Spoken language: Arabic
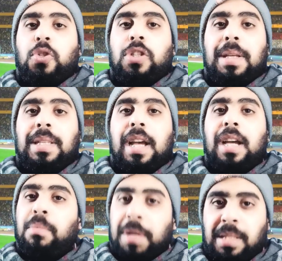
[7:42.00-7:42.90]
7:30
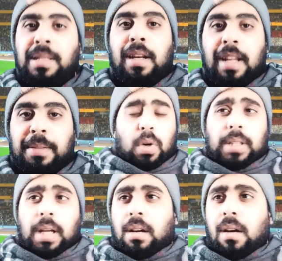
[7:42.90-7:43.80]
مساء باذن الله
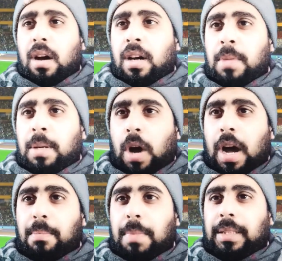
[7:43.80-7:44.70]
وتعليق اخر من
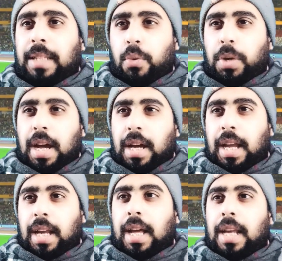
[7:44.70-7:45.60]
محمد دوي
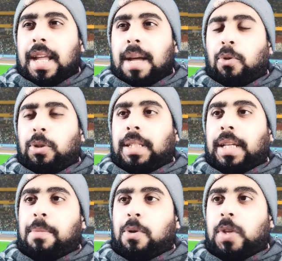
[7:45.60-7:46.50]
اخي الغالي كم مده
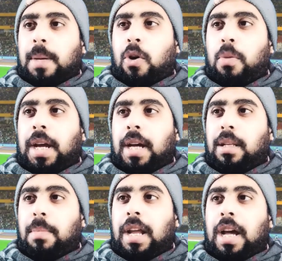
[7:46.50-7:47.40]
غياب اسامه عمري عن
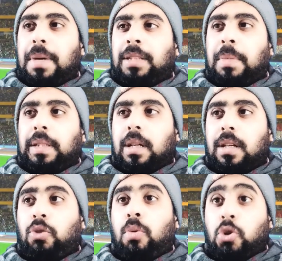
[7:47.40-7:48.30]
الملاعب اتمنى
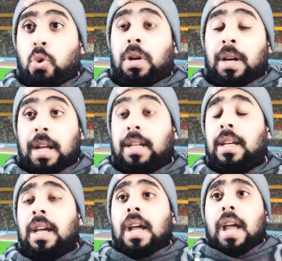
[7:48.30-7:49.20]
الرد وشكرا
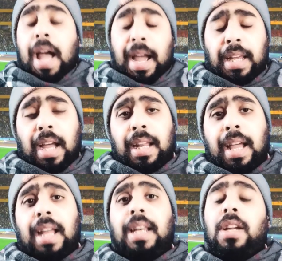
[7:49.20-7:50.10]
لك اخي
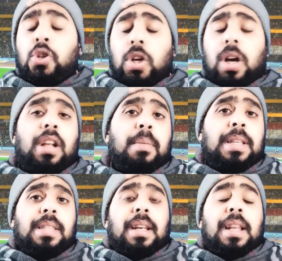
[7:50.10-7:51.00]
الغالي ان شاء الله
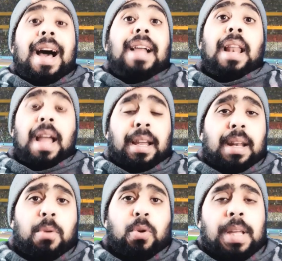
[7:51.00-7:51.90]
باذن الله على
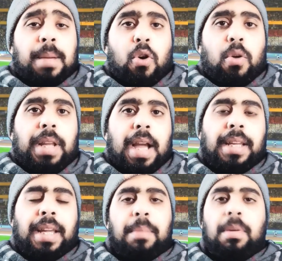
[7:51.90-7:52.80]
الاغلب اسامه عمري
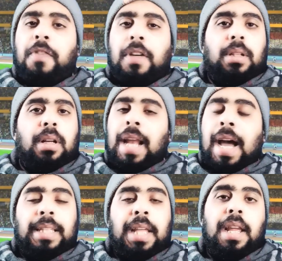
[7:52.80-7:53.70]
هيغيب الفتره
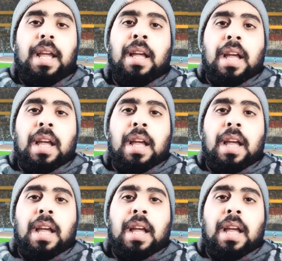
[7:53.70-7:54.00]
العاديه